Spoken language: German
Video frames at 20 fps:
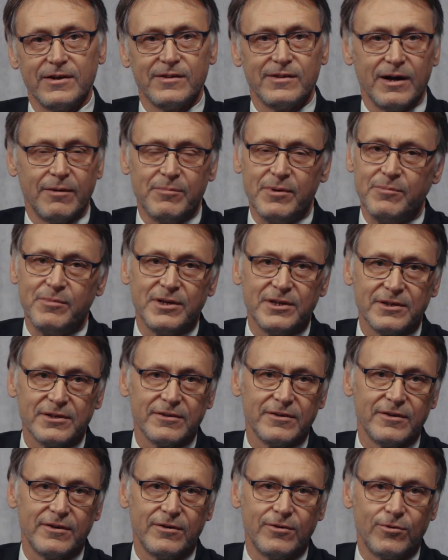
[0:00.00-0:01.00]
Sie haben nämlich
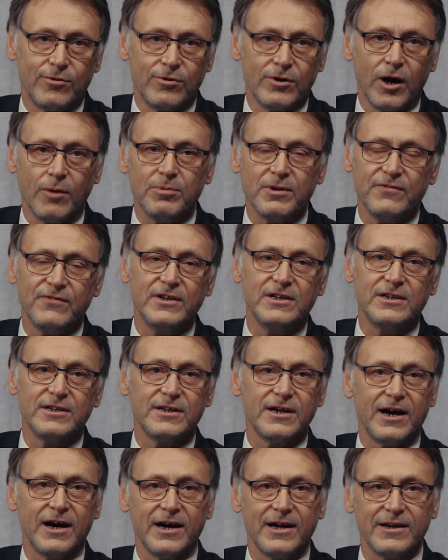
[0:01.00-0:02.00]
unglaublich viel
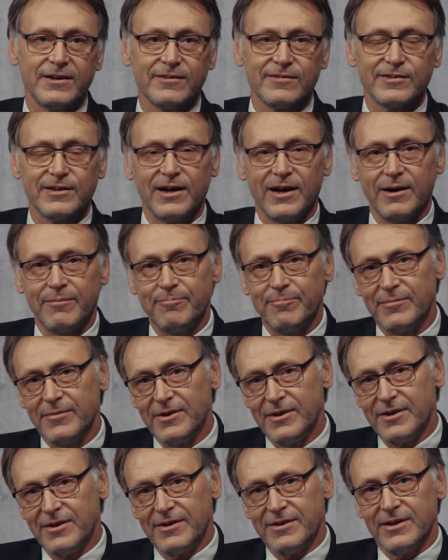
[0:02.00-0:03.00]
getan. Wir haben
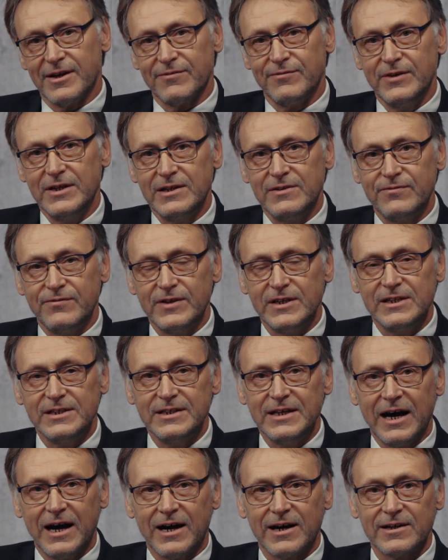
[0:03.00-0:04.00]
nach vielen, vielen
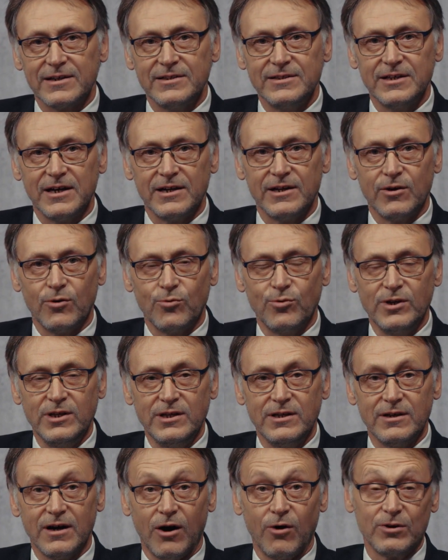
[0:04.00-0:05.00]
Jahren hier an der
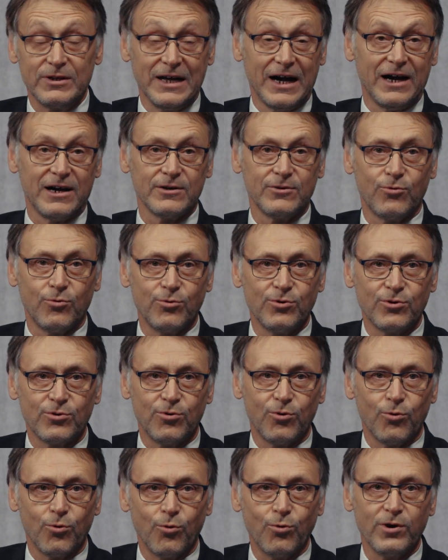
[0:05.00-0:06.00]
Uni, auch Jahren ohne
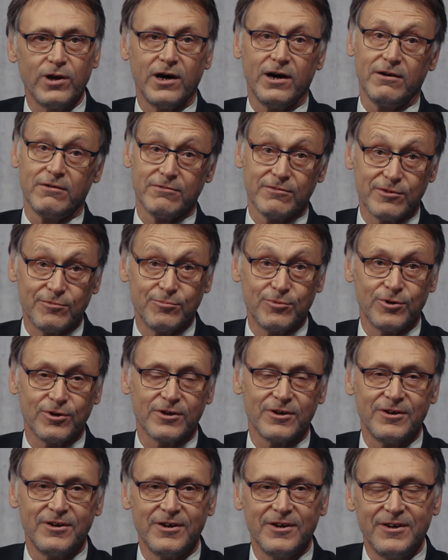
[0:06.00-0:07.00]
Corona zum
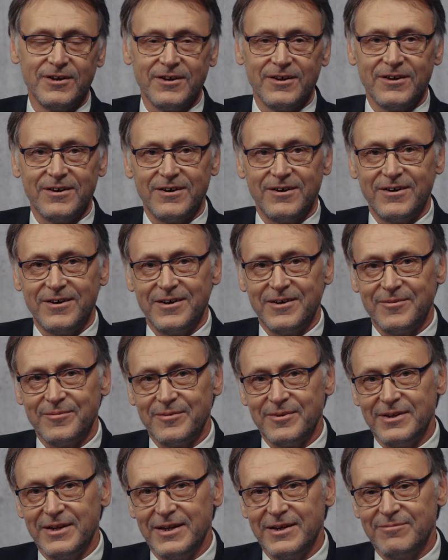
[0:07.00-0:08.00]
Glück, äh,
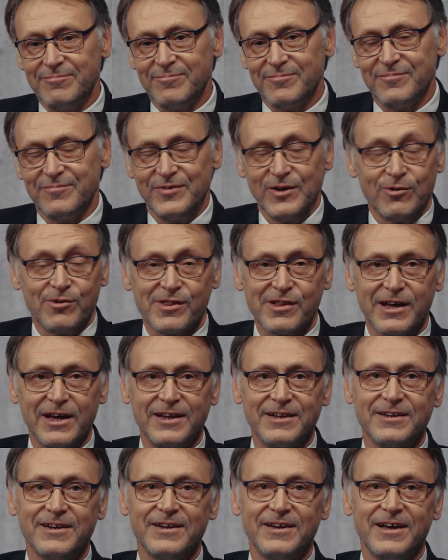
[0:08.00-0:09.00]
in denen wir uns
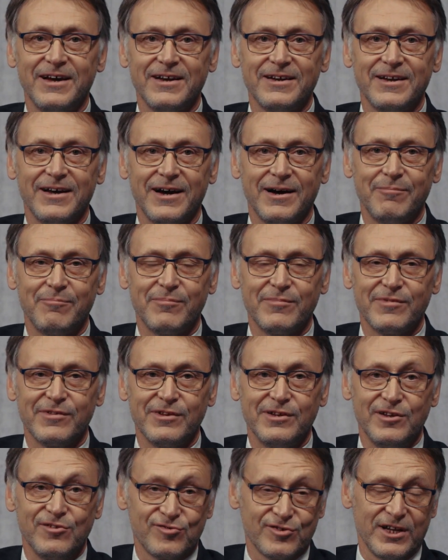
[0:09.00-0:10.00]
kennengelernt haben,
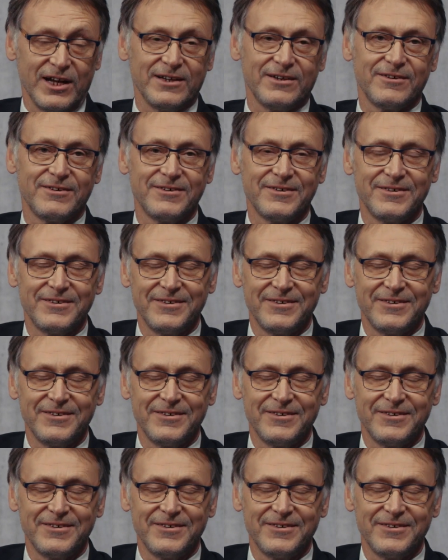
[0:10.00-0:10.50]
sie die Stadt